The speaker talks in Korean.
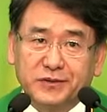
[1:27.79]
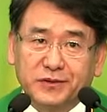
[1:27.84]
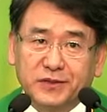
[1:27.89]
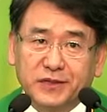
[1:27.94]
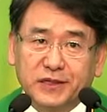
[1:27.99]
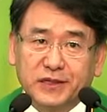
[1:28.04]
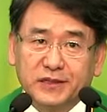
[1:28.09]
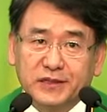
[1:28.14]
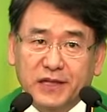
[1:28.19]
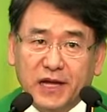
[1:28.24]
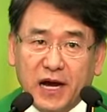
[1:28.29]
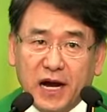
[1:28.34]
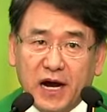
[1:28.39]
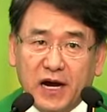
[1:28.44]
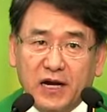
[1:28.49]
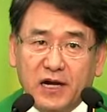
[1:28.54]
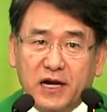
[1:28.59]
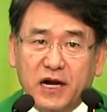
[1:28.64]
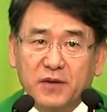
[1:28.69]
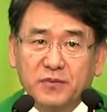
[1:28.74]
그러니까
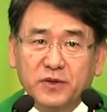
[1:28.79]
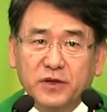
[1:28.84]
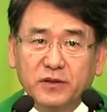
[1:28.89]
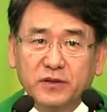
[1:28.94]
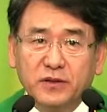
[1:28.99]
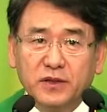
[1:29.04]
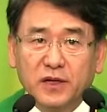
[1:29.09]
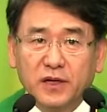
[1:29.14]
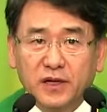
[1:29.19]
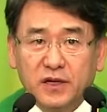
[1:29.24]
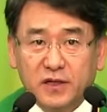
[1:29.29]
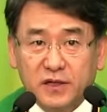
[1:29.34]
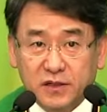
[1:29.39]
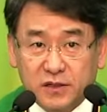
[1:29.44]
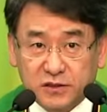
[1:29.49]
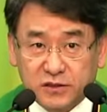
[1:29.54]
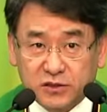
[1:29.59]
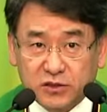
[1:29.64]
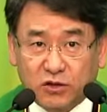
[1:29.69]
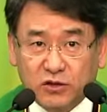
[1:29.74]
악하면
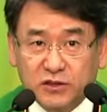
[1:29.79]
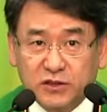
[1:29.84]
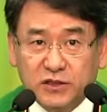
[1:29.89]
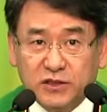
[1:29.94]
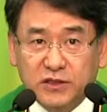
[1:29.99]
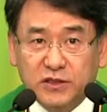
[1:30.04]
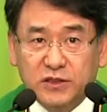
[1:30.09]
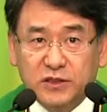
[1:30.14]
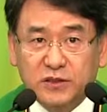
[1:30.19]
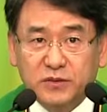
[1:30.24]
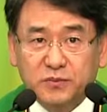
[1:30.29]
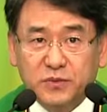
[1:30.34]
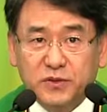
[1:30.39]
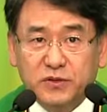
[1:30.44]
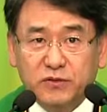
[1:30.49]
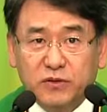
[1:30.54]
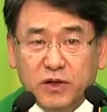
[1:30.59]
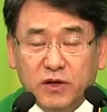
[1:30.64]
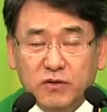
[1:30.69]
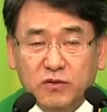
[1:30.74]
선이
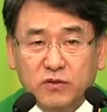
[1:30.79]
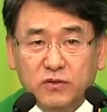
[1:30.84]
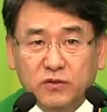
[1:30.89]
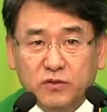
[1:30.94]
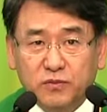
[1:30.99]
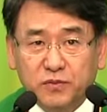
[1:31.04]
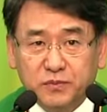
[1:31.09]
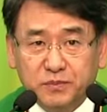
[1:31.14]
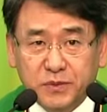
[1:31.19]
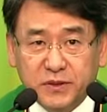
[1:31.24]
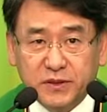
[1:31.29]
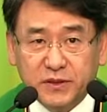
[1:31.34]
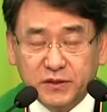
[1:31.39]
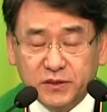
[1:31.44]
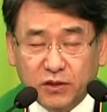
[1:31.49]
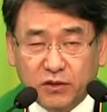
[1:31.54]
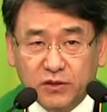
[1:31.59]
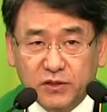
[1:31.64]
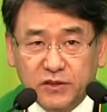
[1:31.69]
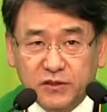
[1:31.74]
필요하고 또 피,
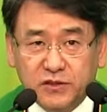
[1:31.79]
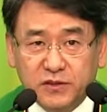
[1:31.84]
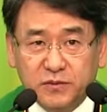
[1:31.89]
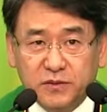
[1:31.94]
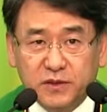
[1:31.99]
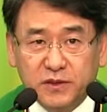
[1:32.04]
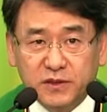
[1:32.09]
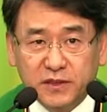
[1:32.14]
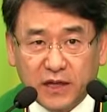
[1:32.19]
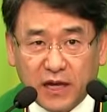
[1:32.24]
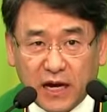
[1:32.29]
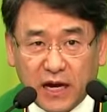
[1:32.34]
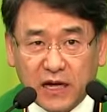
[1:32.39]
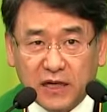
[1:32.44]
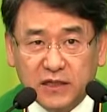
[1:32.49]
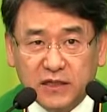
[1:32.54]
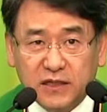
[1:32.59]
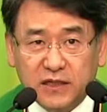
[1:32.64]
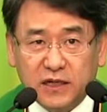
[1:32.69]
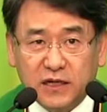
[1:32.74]
선이 있으면 이
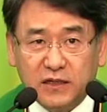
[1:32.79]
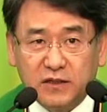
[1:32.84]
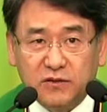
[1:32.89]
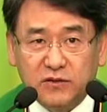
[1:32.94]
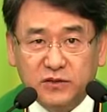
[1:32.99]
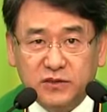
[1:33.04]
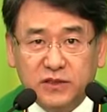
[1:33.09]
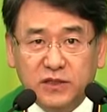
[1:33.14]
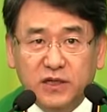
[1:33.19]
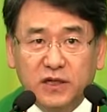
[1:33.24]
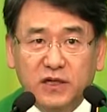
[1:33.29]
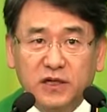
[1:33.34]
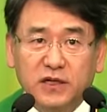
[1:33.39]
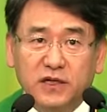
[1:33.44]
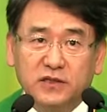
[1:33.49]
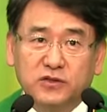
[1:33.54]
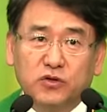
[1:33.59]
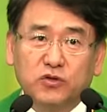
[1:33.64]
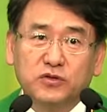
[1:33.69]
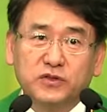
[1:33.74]
악이라는 것이 예,
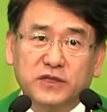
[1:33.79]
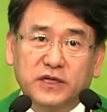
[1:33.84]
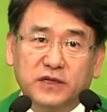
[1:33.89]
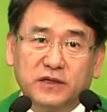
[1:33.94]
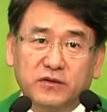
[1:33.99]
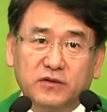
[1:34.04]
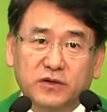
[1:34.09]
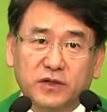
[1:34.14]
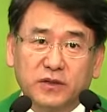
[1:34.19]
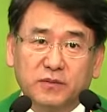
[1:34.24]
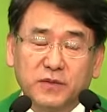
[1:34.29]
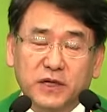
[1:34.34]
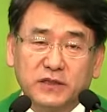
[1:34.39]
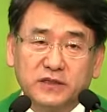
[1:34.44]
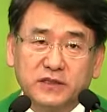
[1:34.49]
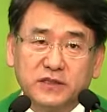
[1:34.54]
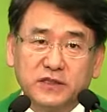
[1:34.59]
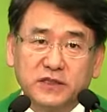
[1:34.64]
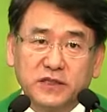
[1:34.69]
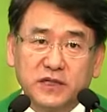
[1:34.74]
존재하는 거예요. 마치